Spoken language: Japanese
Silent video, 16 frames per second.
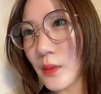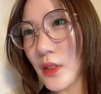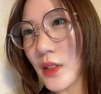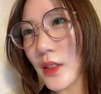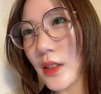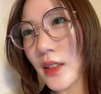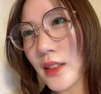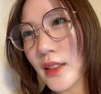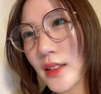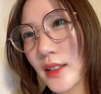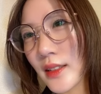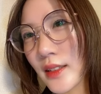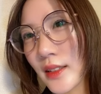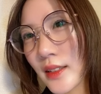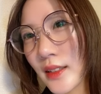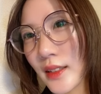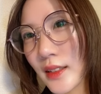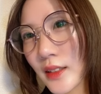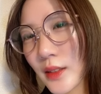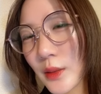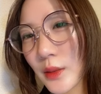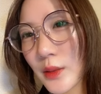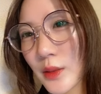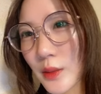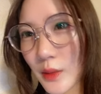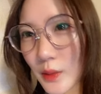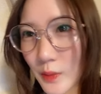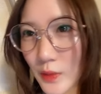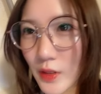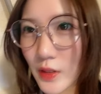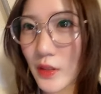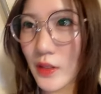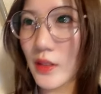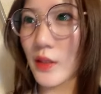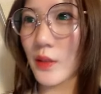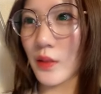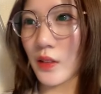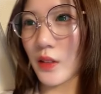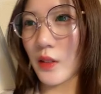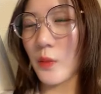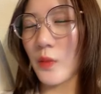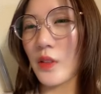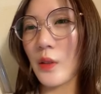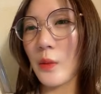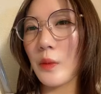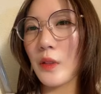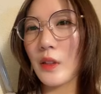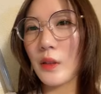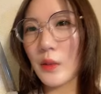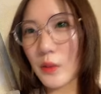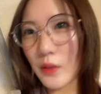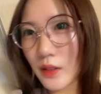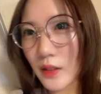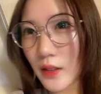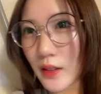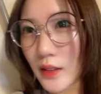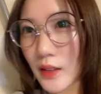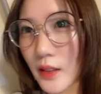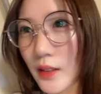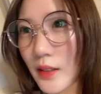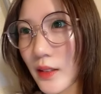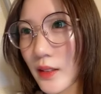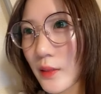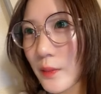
難しい標準語難しいよなでも喋れるようになりたい